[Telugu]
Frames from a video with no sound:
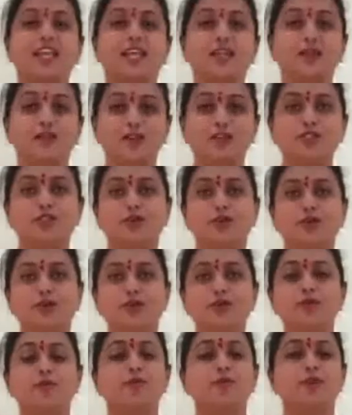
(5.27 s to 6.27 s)
ఈరోజు
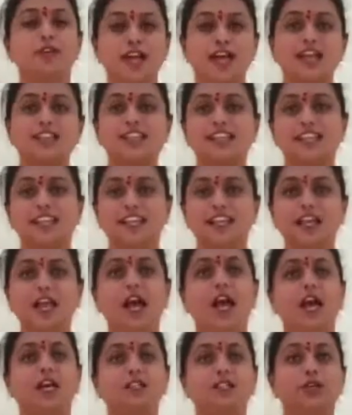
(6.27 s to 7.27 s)
ఉగాదిని
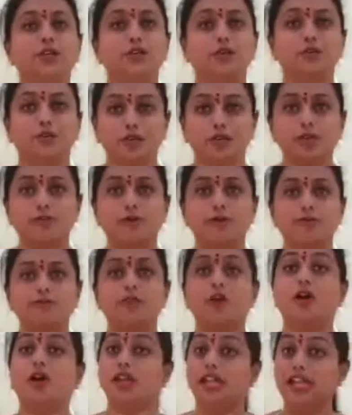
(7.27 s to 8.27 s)
అందరూ
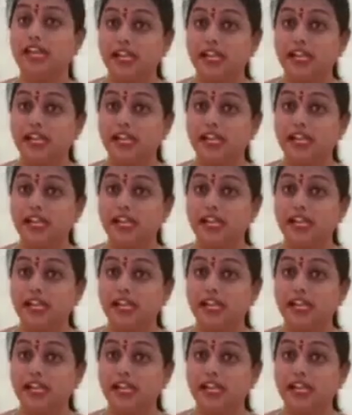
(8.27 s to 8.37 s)
కుటుంబంతో